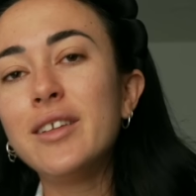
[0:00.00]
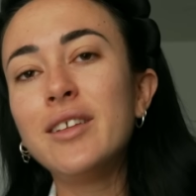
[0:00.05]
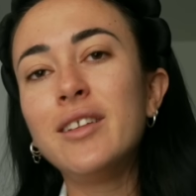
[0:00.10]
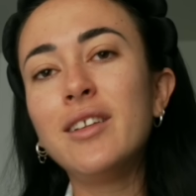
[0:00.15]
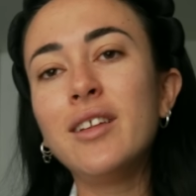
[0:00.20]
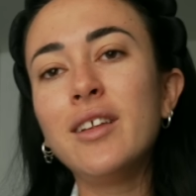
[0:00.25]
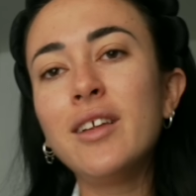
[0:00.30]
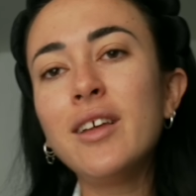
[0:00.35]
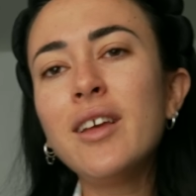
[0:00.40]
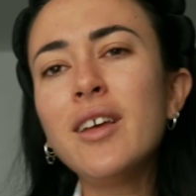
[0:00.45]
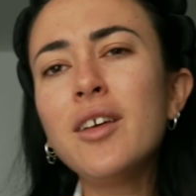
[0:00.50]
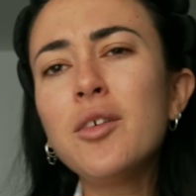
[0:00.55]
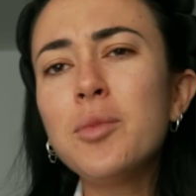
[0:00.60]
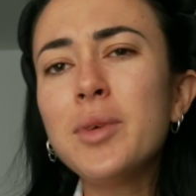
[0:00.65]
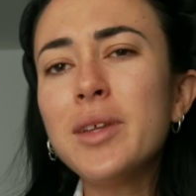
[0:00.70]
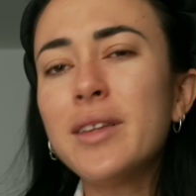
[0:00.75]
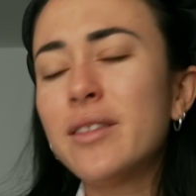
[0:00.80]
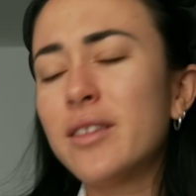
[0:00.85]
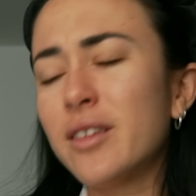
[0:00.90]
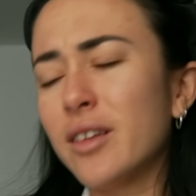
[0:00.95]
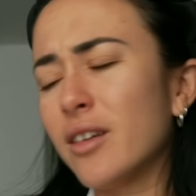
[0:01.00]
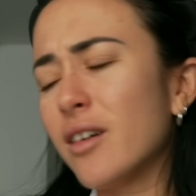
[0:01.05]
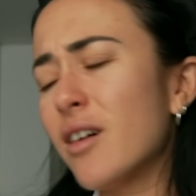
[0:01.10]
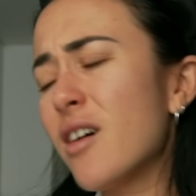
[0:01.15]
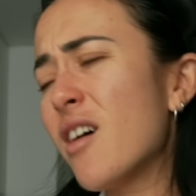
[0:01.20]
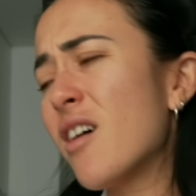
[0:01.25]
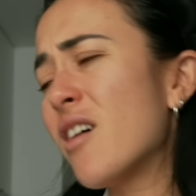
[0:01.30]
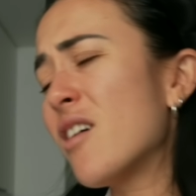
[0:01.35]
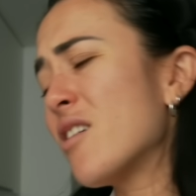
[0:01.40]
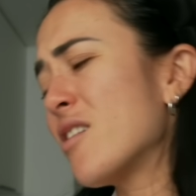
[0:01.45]
Il est
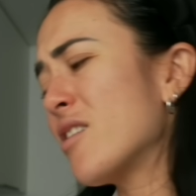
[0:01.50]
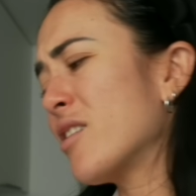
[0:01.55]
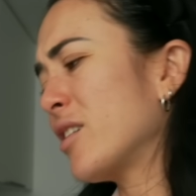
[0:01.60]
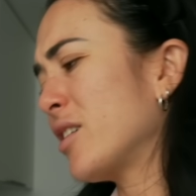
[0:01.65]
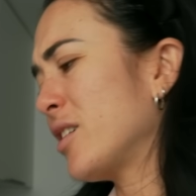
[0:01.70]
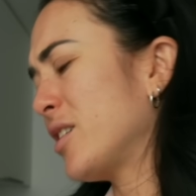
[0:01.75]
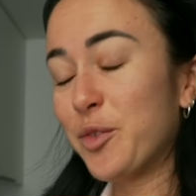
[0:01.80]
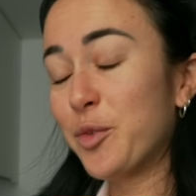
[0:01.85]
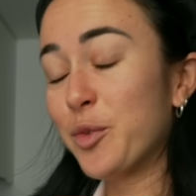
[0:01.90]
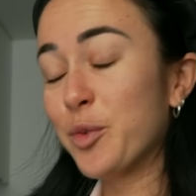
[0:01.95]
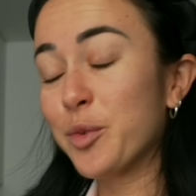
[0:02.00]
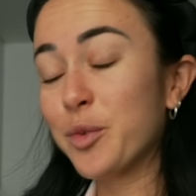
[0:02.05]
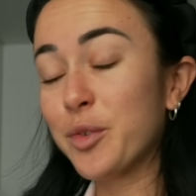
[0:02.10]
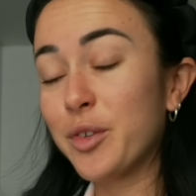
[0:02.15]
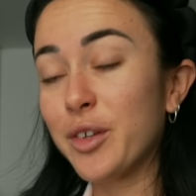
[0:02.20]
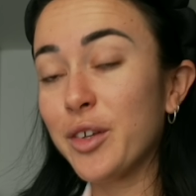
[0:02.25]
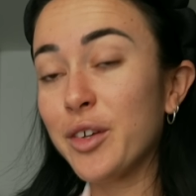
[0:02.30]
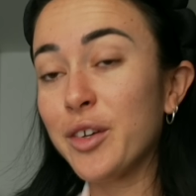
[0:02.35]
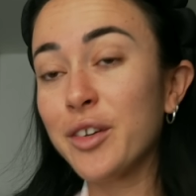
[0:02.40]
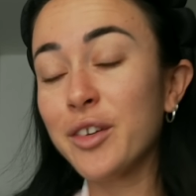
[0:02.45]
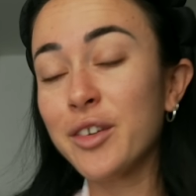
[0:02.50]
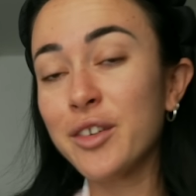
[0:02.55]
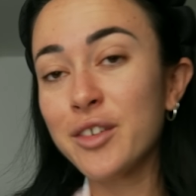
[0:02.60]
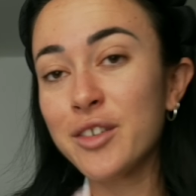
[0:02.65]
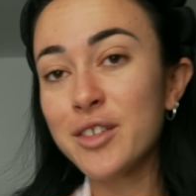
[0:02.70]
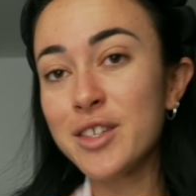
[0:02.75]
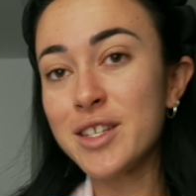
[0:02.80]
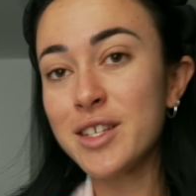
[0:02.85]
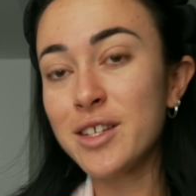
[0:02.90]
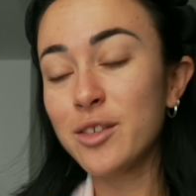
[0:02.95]
8h Donc
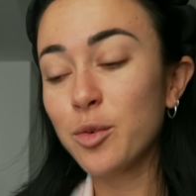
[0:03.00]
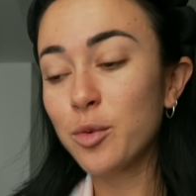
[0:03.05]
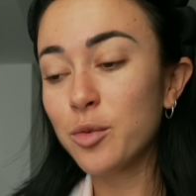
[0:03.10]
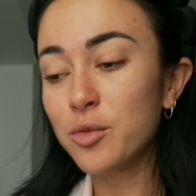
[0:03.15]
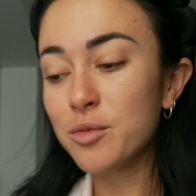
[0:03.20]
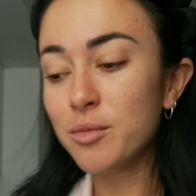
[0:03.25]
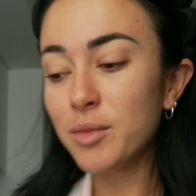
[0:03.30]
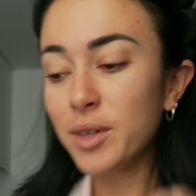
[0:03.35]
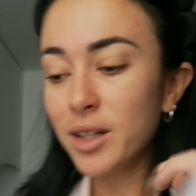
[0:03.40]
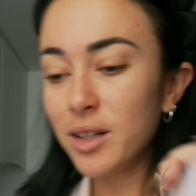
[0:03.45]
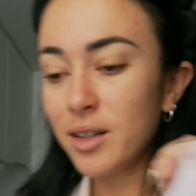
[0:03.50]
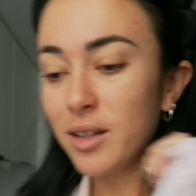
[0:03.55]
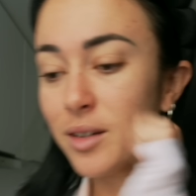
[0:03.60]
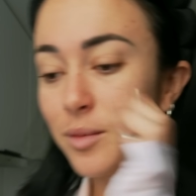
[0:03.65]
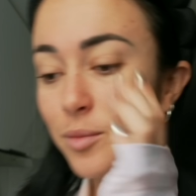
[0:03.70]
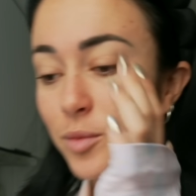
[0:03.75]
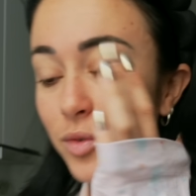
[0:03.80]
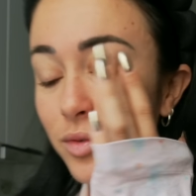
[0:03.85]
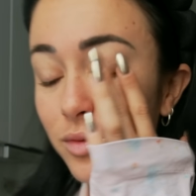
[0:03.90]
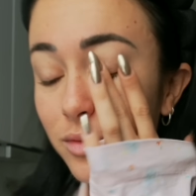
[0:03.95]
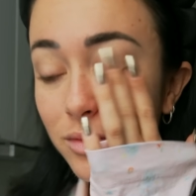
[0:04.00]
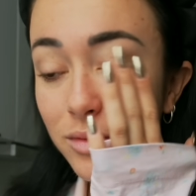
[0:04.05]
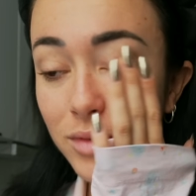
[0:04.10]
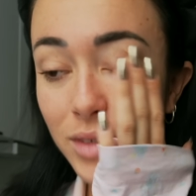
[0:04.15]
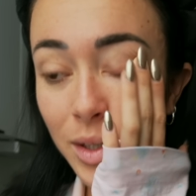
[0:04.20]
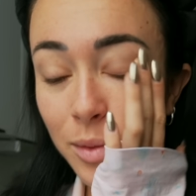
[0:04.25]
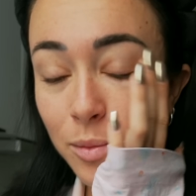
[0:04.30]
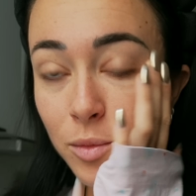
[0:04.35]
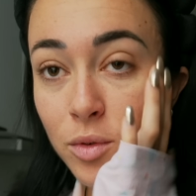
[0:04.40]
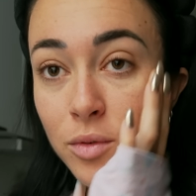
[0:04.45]
euh, j'ai trop du mal à me,
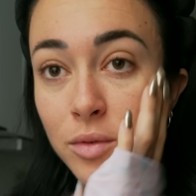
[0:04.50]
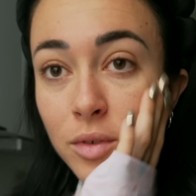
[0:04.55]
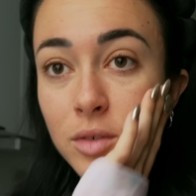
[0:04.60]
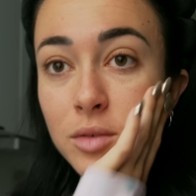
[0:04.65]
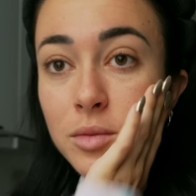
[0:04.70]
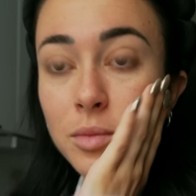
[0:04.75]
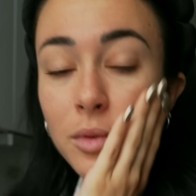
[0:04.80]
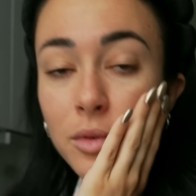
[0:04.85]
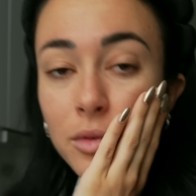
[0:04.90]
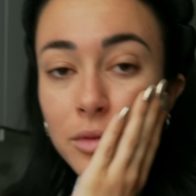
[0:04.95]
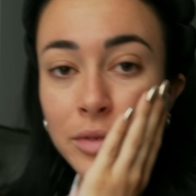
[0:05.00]
lever en ce moment.